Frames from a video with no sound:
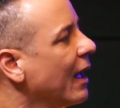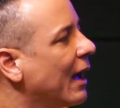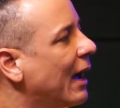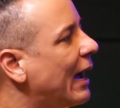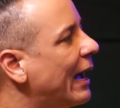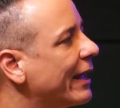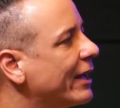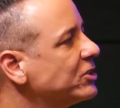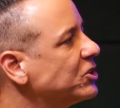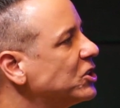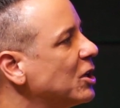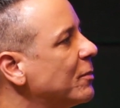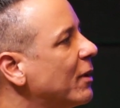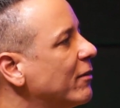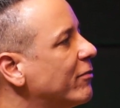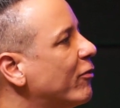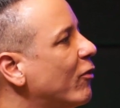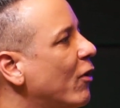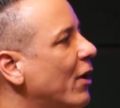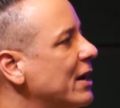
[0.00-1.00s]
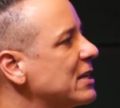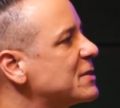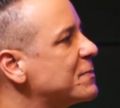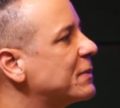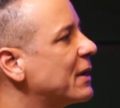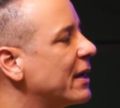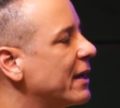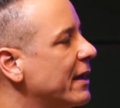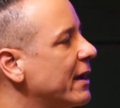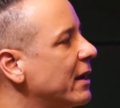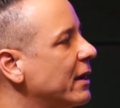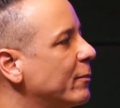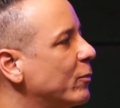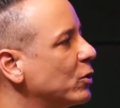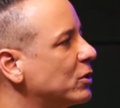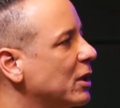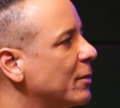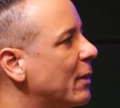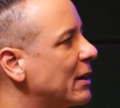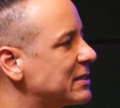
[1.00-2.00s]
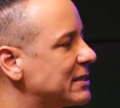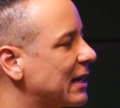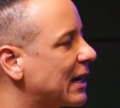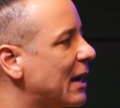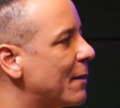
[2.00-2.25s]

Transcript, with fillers: Aí achei uma voz para ele, botei mais na